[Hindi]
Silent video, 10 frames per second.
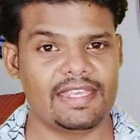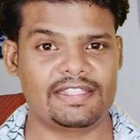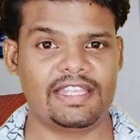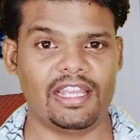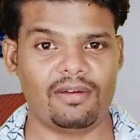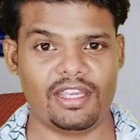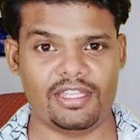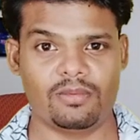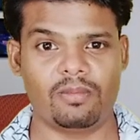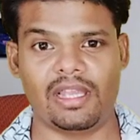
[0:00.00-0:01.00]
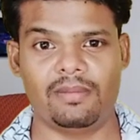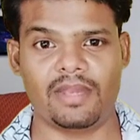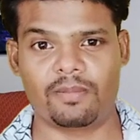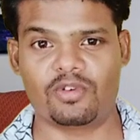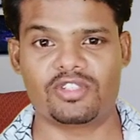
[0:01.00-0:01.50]
इसके अलावा इन मोबाइल
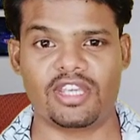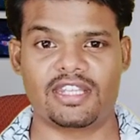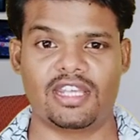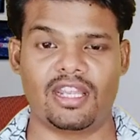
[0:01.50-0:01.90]
में आपको 4000